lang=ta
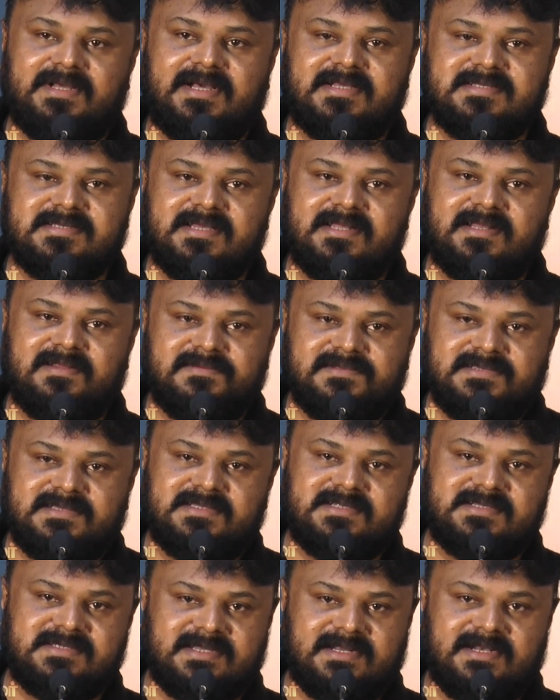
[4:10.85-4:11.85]
ஆஸ்கார்
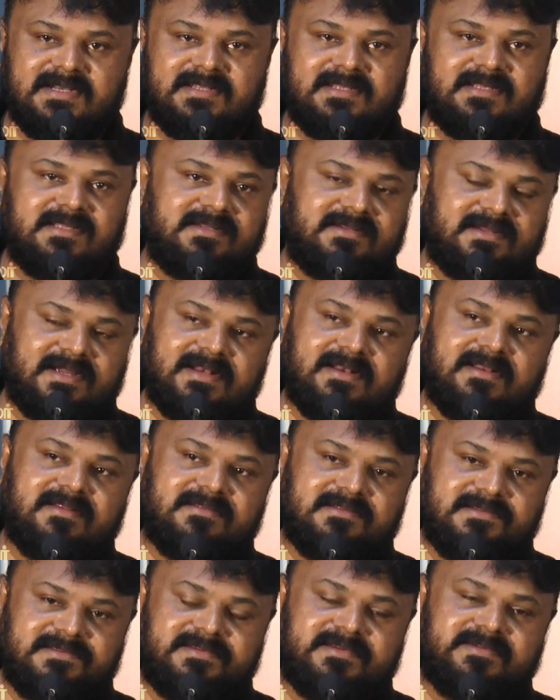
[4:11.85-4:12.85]
ரவிச்சந்திர சார்ட்டு தான் அந்த டைட்டில்
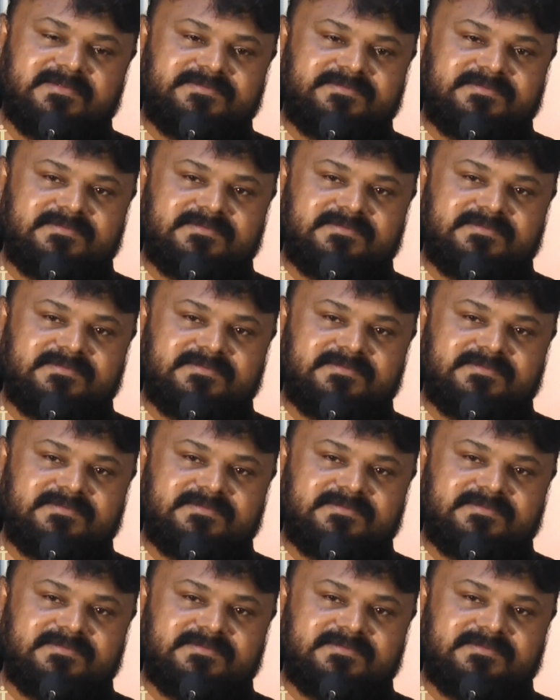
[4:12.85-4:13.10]
இருந்துச்சு